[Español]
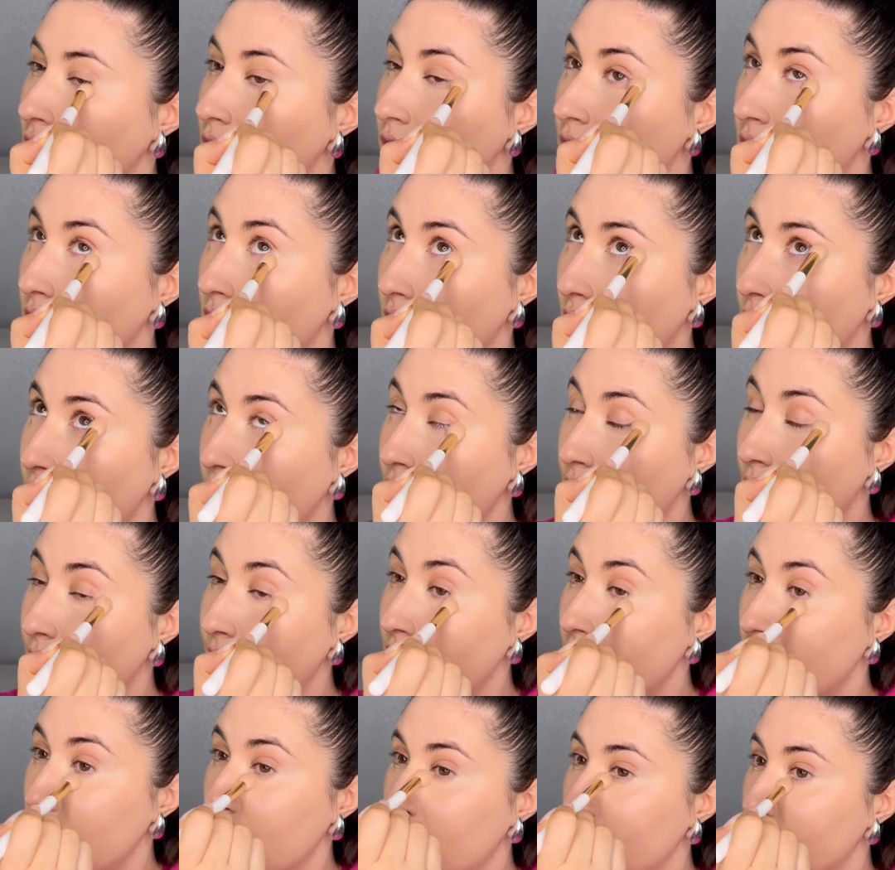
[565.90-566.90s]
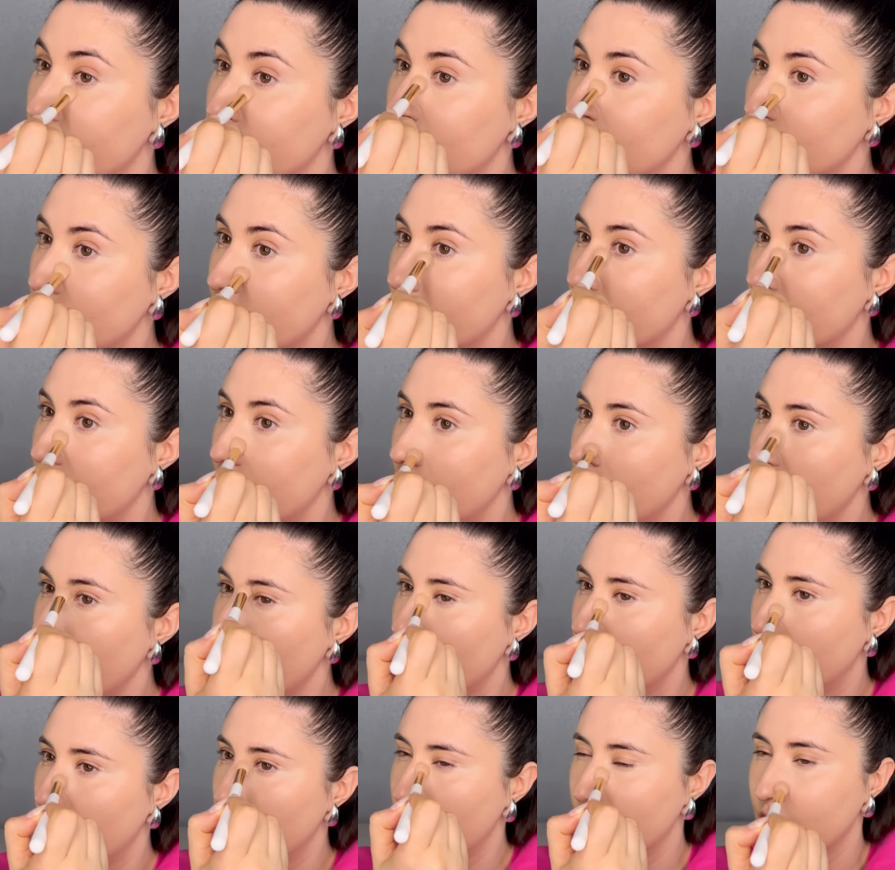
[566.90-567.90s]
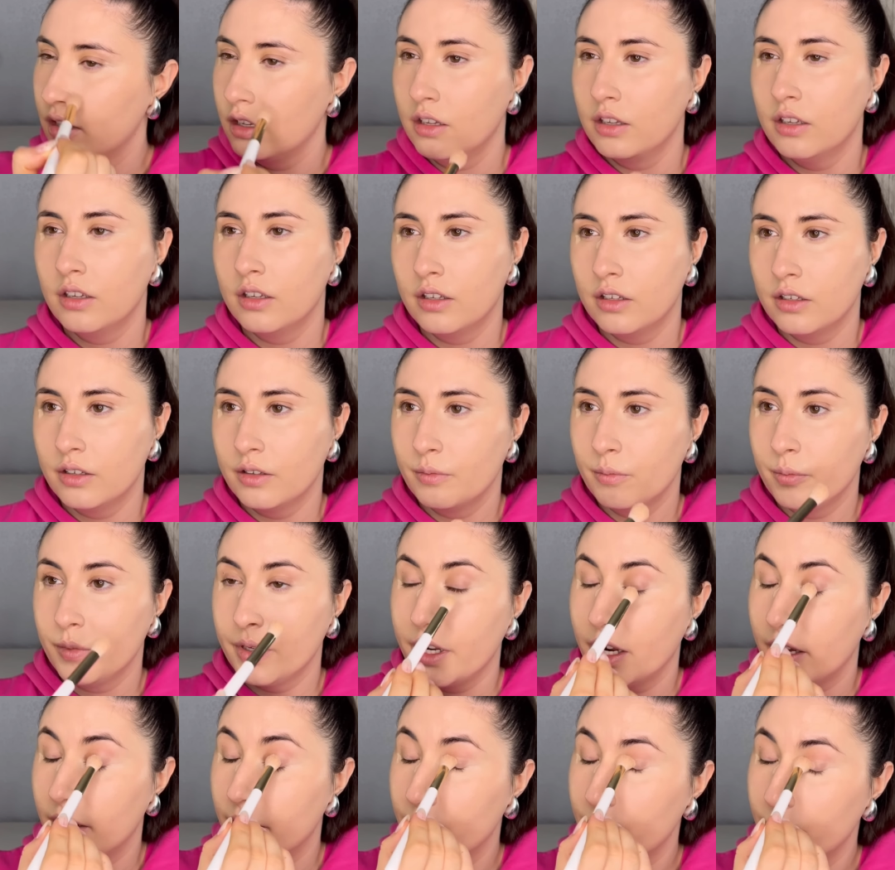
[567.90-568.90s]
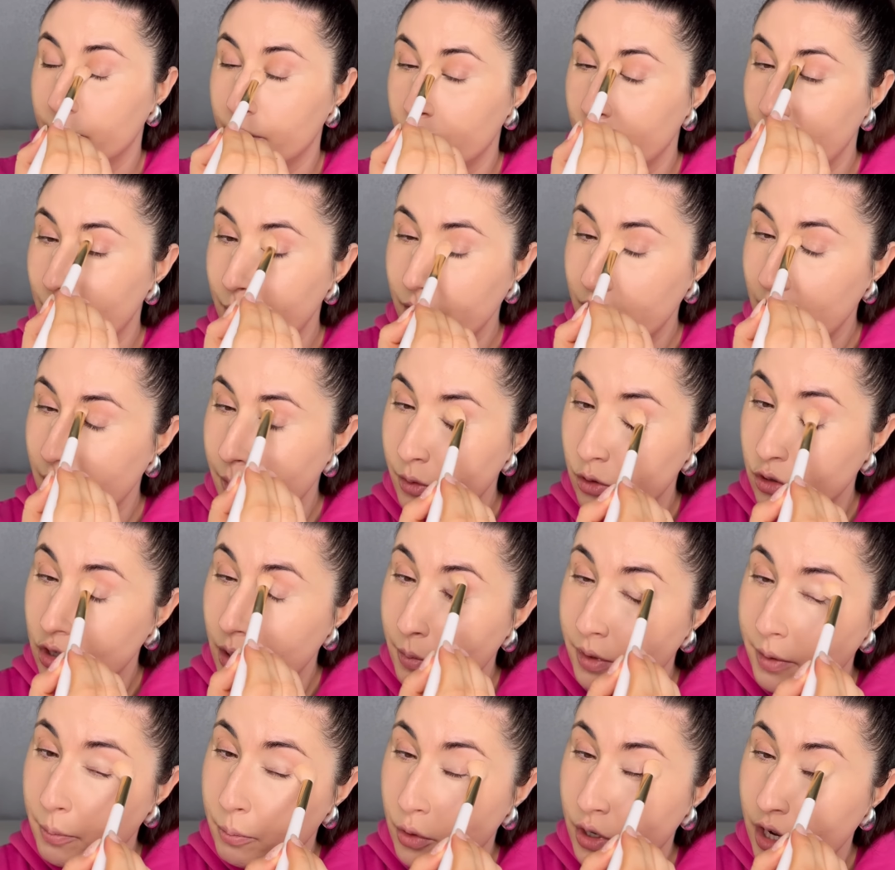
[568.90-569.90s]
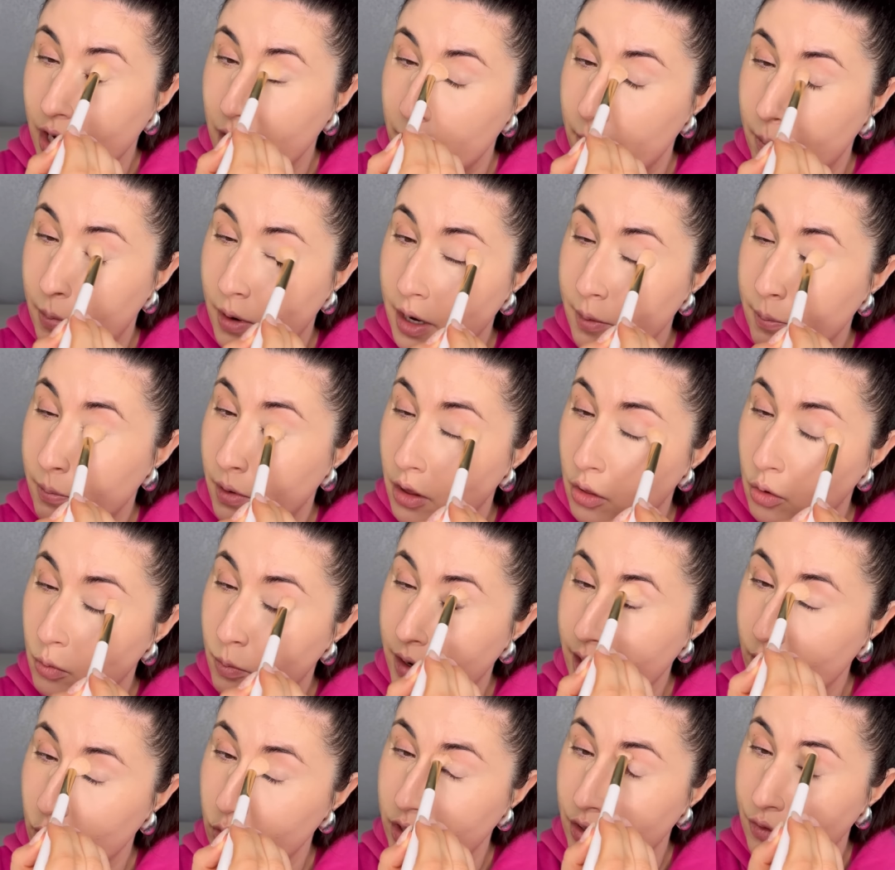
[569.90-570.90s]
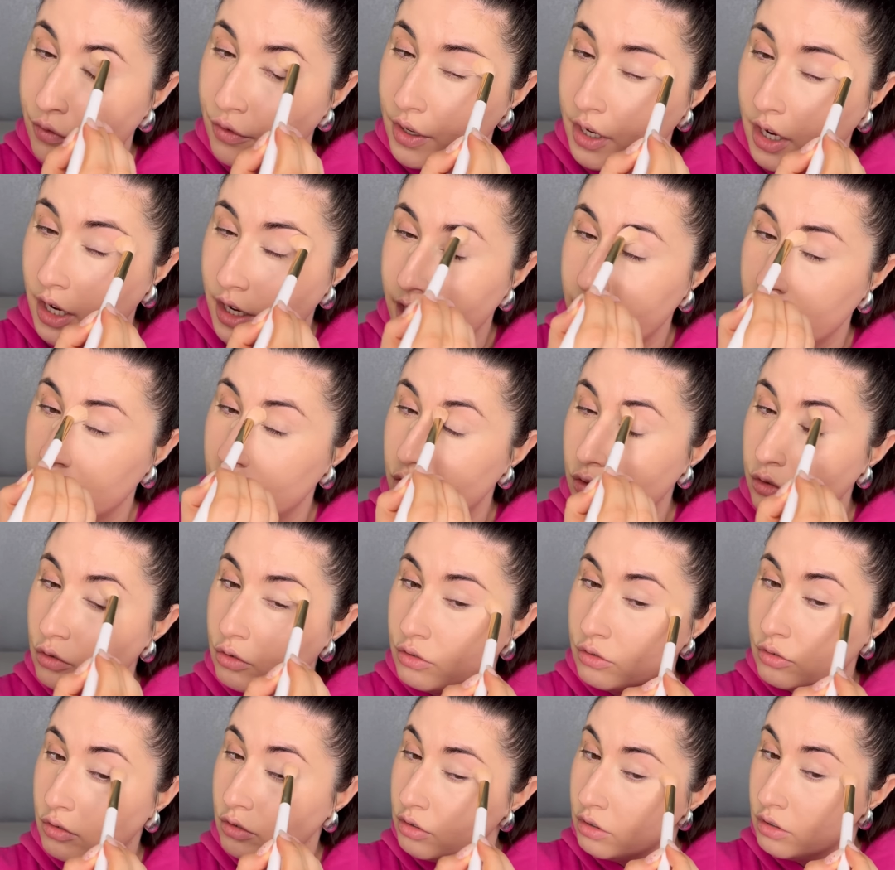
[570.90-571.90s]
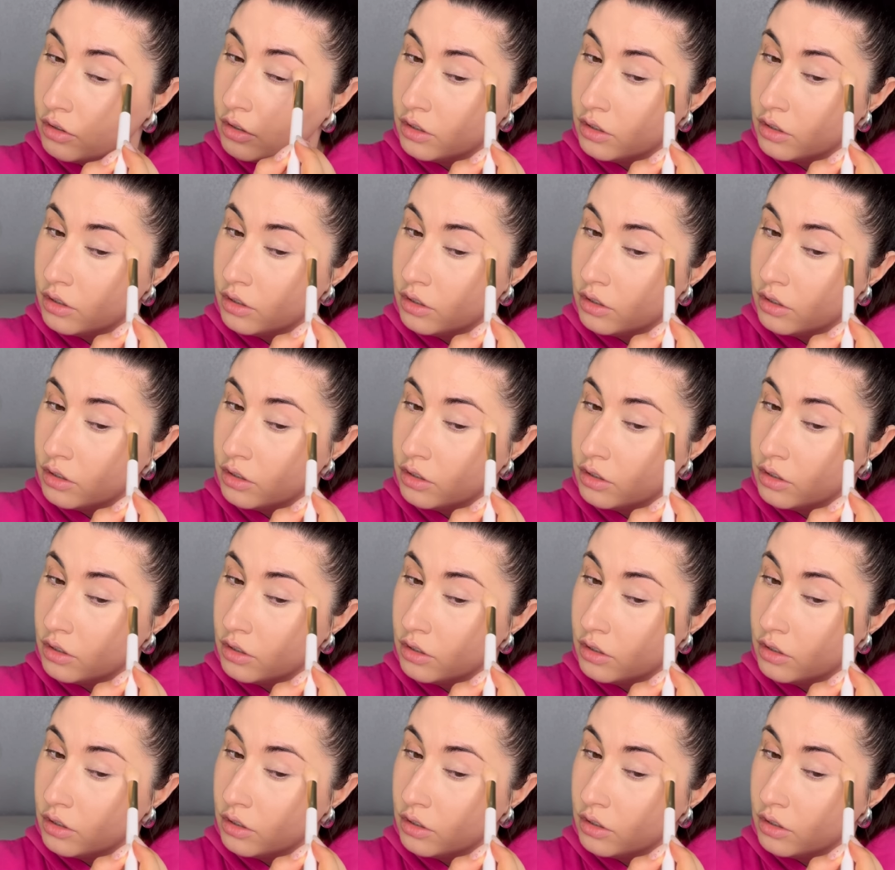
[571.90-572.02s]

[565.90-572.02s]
y es que voy a ver lo bonito que queda. Mira, voy a aplicármelo también por el párpado para unificar el tono.